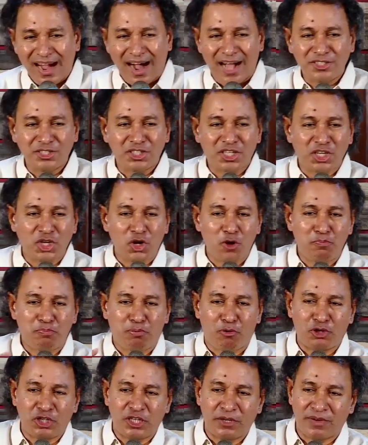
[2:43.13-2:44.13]
அந்திரியோ
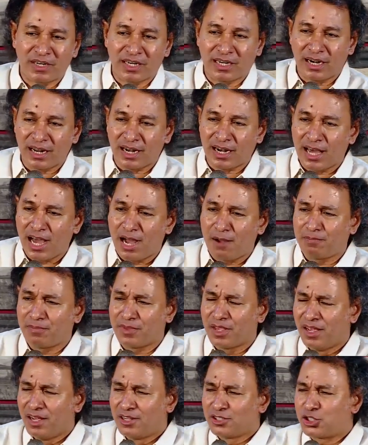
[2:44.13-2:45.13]
போன்றவர்களெல்லாம்
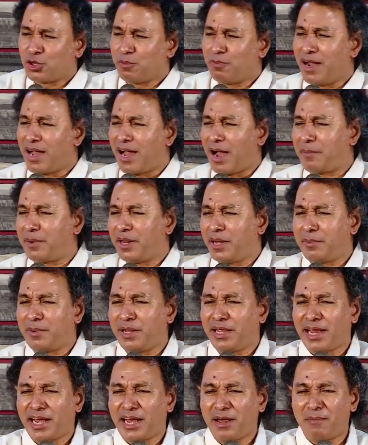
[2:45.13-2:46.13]
சும்மா அப்படி
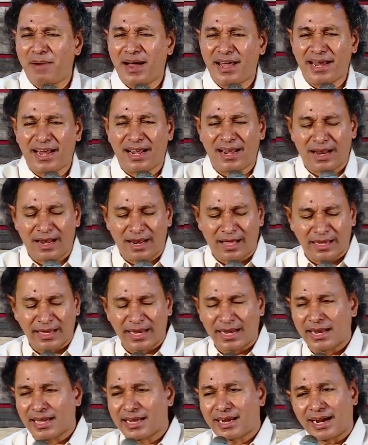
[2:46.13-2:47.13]
இப்படி என்ன மாதிரி இல்லைல்ல
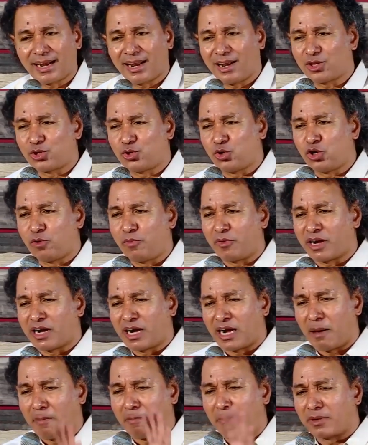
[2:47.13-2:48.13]
என்ன கடலை
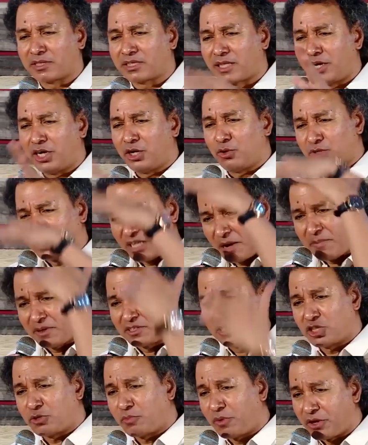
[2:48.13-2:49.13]
தூக்கப்பட்டனா நான் தண்ணி குடிச்சு
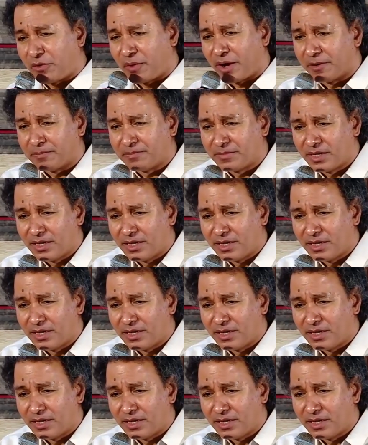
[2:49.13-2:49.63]
அப்படியே செத்து போயிடுவேன்